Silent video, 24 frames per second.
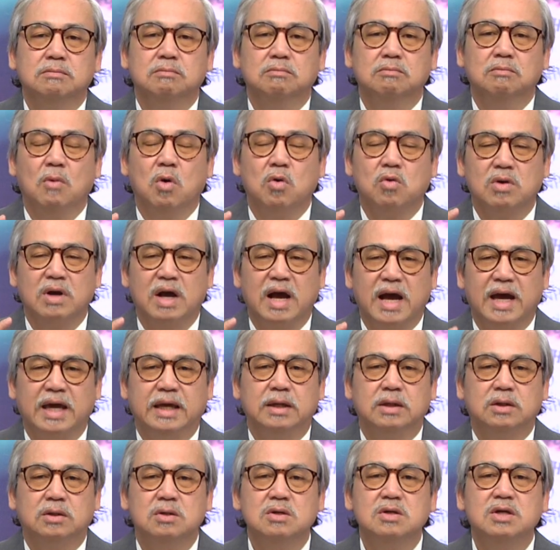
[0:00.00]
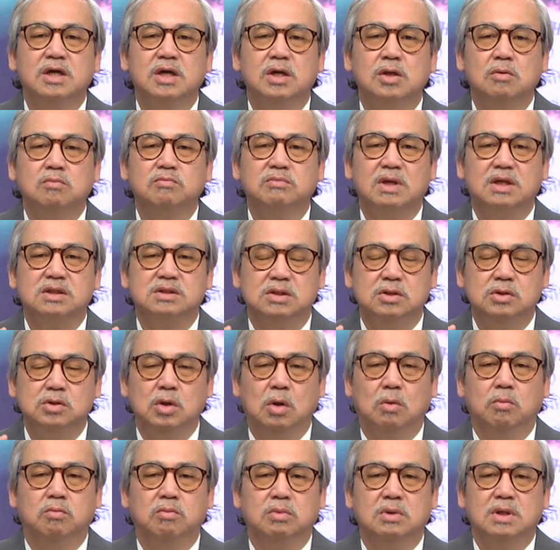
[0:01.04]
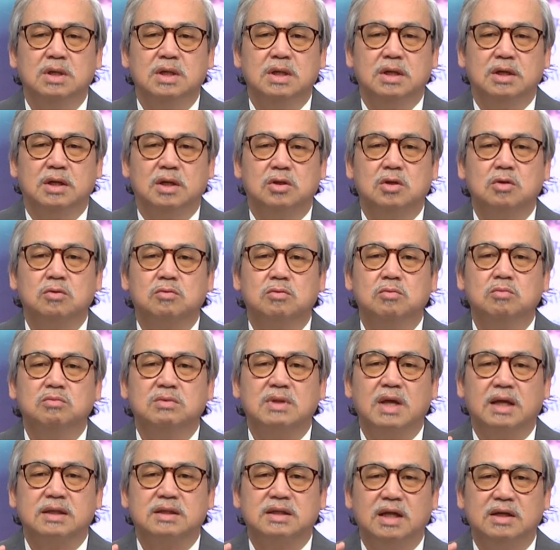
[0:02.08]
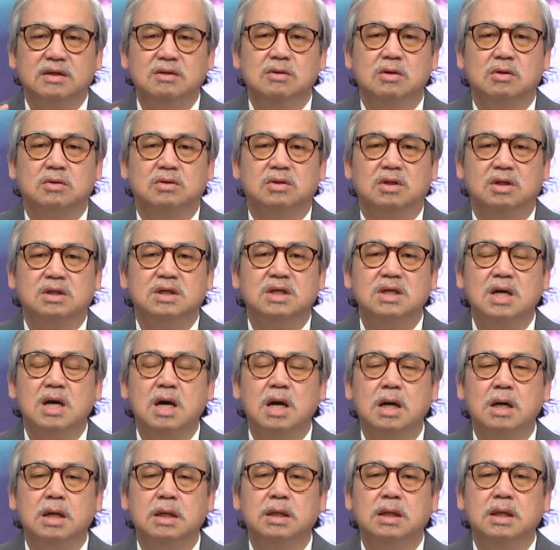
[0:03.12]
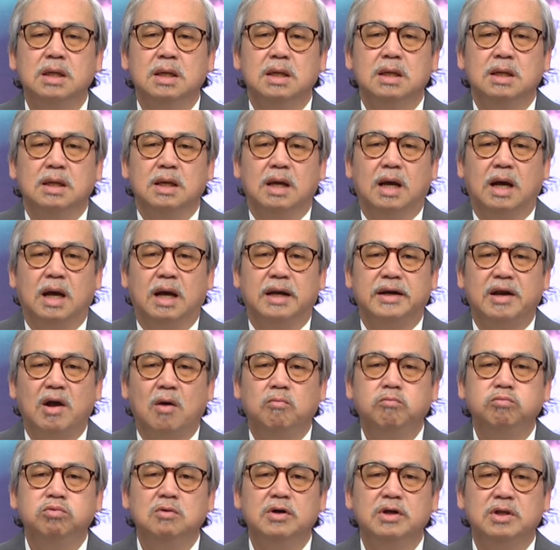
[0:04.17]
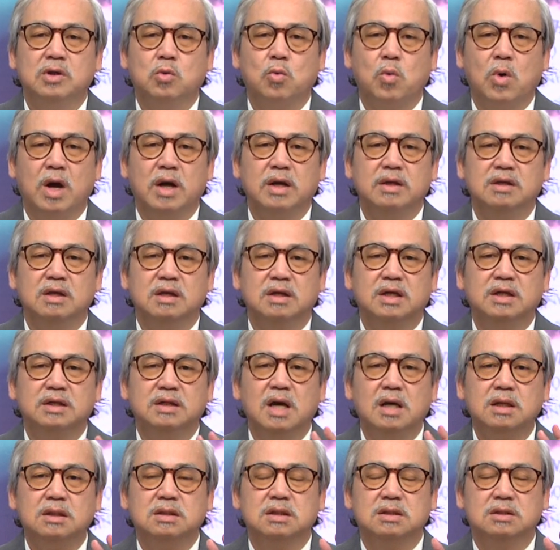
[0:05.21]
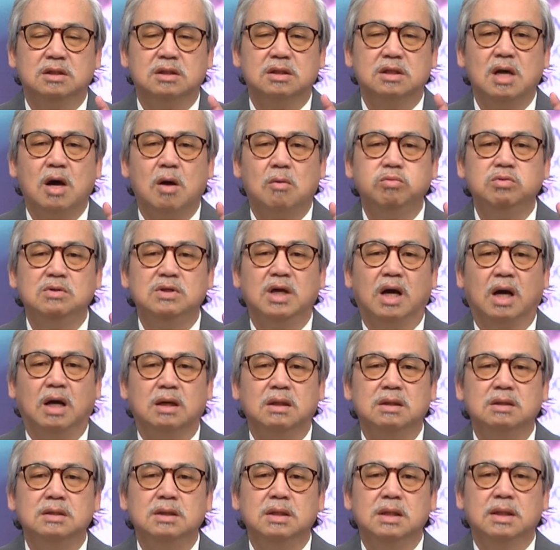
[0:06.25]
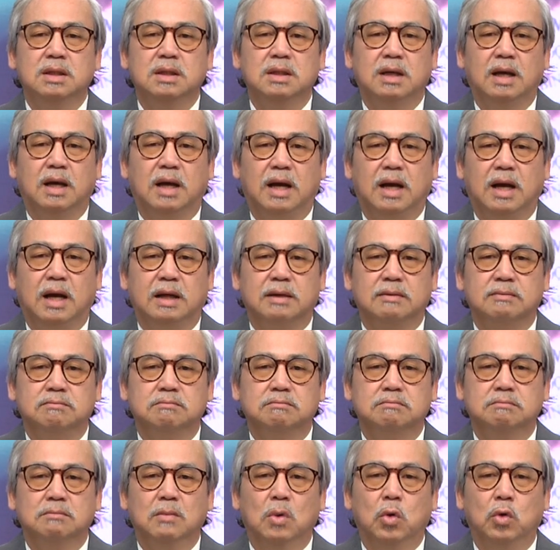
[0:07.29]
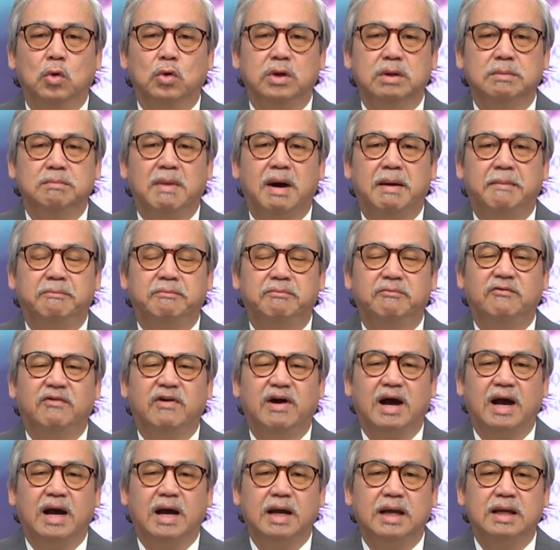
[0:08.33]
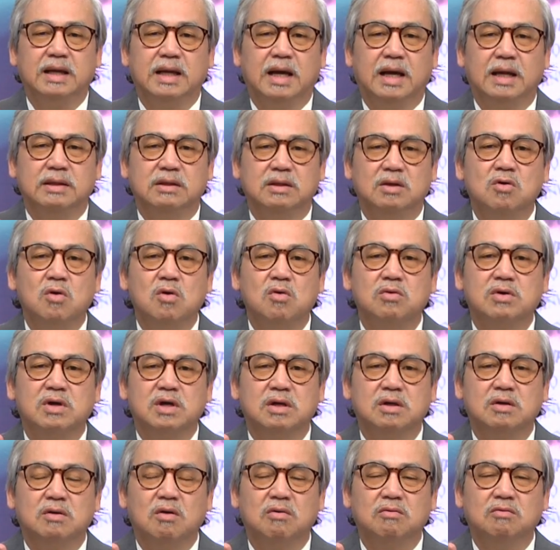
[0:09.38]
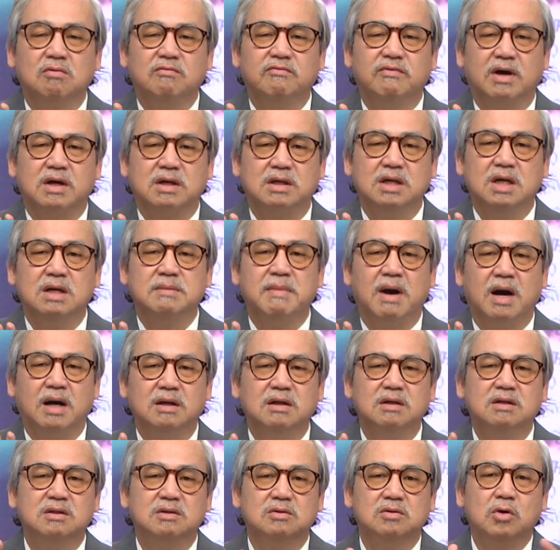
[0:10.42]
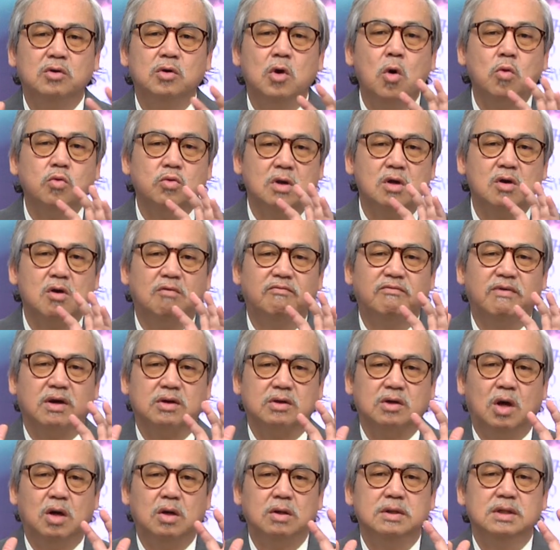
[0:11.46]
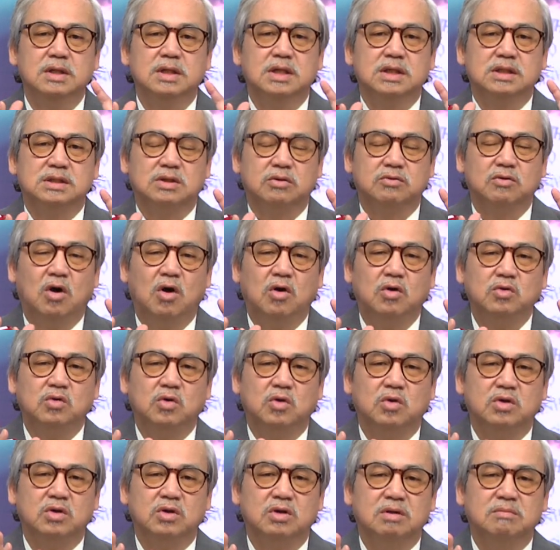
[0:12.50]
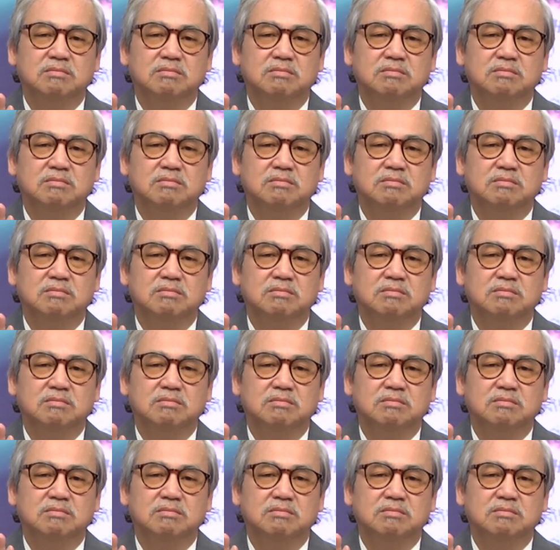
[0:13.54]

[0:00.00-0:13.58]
một ngày trước khi chúng ta sử dụng để cho chúng ta tránh được những cái hơi à, nóng nó đi qua những cái đất những cái ống dẫn à, bụi bặm và nghĩa là những con con vật dơ bẩn nó, nó đốt những con vật đó sau đó rồi,